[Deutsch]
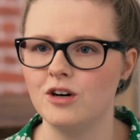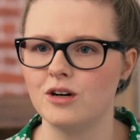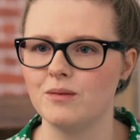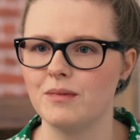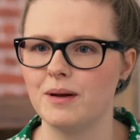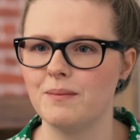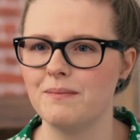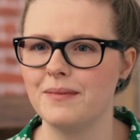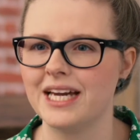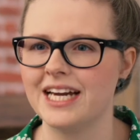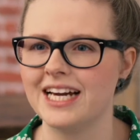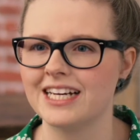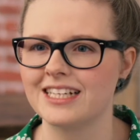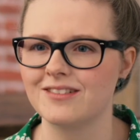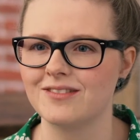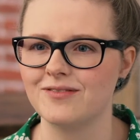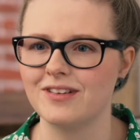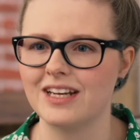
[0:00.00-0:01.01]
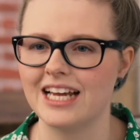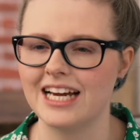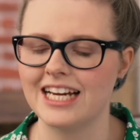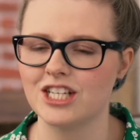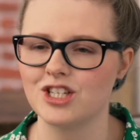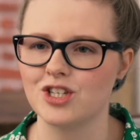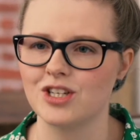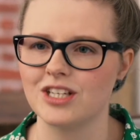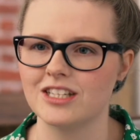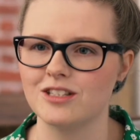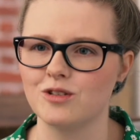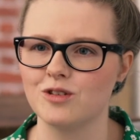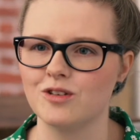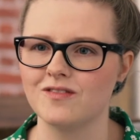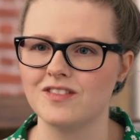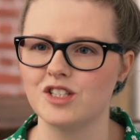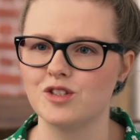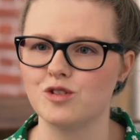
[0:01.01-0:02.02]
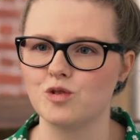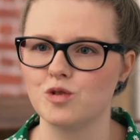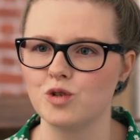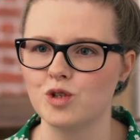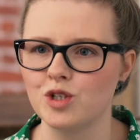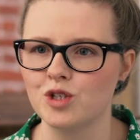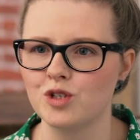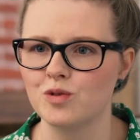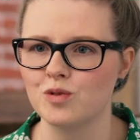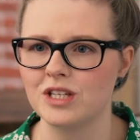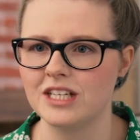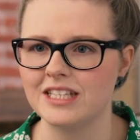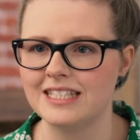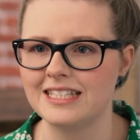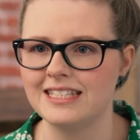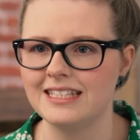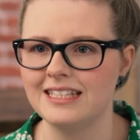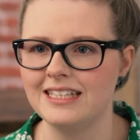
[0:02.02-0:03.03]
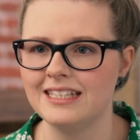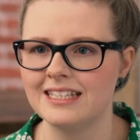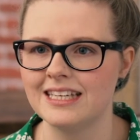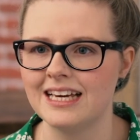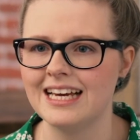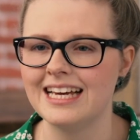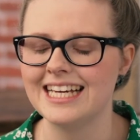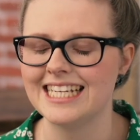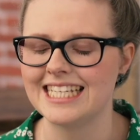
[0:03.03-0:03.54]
und man merkt vielleicht schon, dass irgendwas drückt oder zieht.